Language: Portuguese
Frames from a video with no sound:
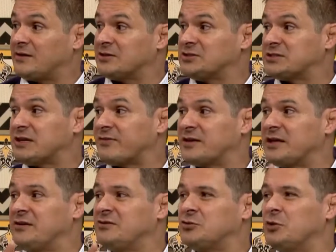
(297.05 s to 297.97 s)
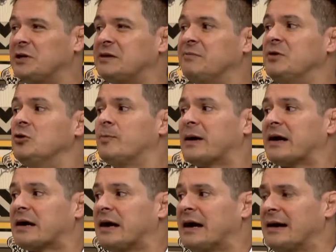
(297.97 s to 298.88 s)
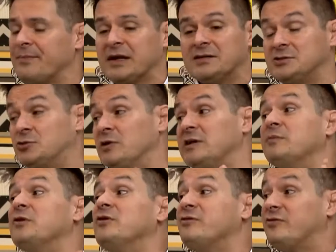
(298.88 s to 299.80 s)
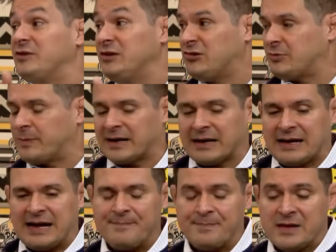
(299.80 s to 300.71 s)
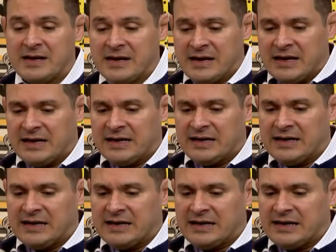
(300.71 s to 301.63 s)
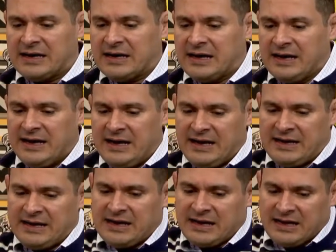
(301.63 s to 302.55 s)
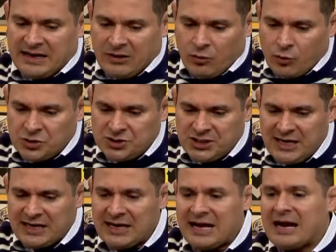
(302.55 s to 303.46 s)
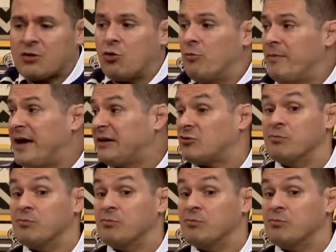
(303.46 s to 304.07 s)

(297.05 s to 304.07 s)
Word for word: Então a gente está falando aí de 2000 para cá, de 2020 para cá, uh, ela hoje ela acomete